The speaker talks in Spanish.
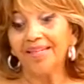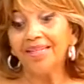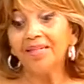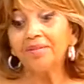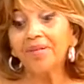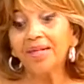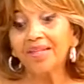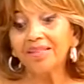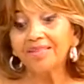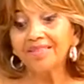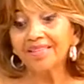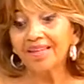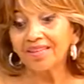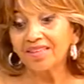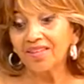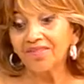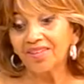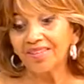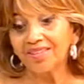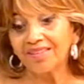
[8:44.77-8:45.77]
Y bueno,
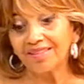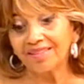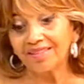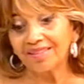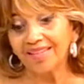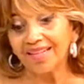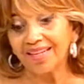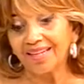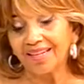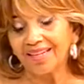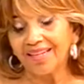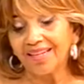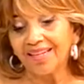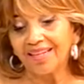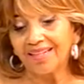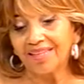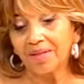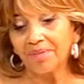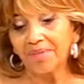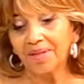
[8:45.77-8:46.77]
satisfacciones que,
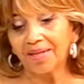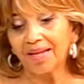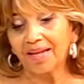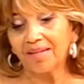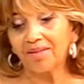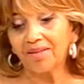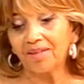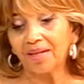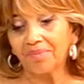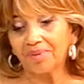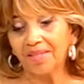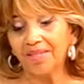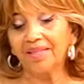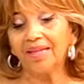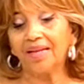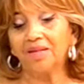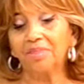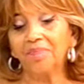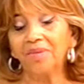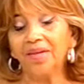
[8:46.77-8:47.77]
que me ha dado la
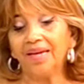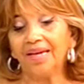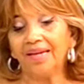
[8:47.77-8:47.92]
vida,